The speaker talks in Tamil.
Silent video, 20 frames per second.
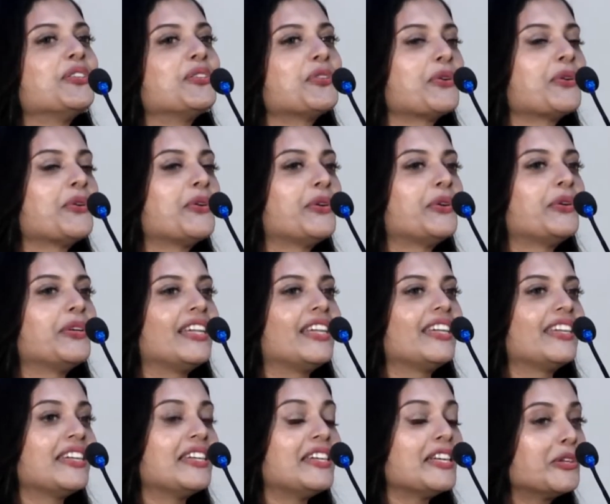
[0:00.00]
ஸோ
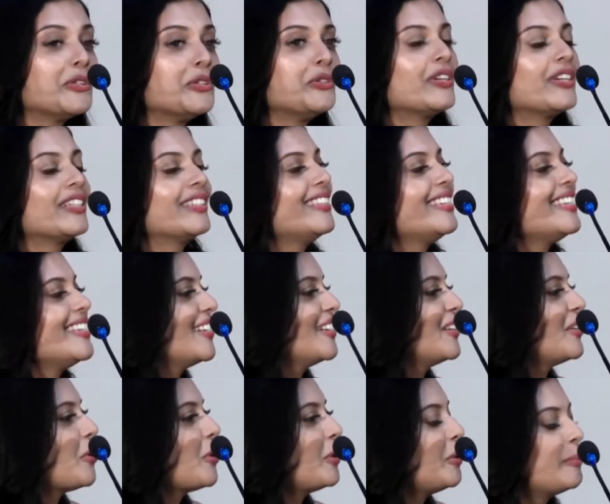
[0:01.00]
என்னை ரெண்டாவது வாட்டி
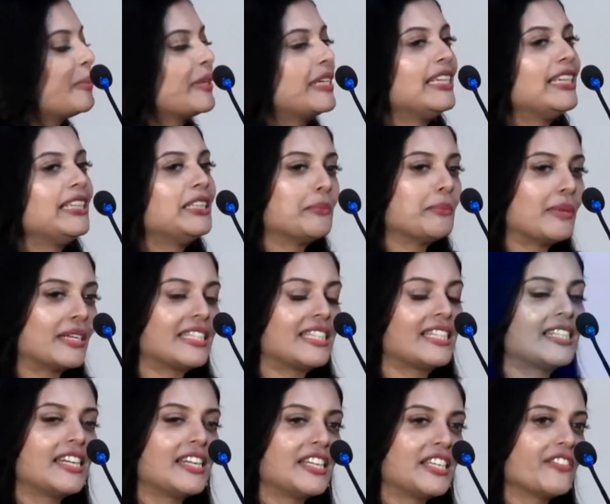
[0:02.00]
கால் பண்ணி இந்த
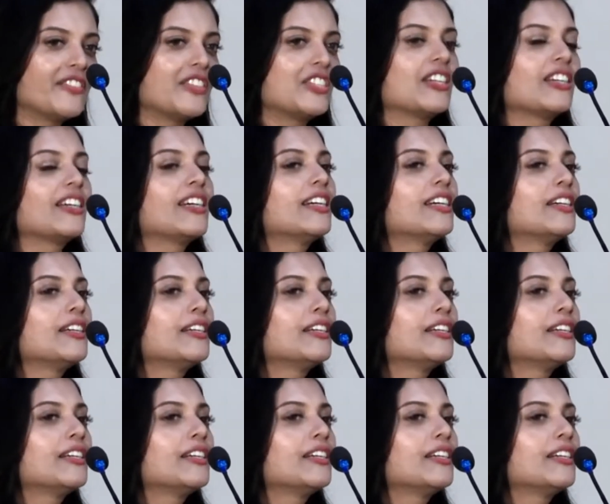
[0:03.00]
படத்தில் நடிக்க வச்சாங்க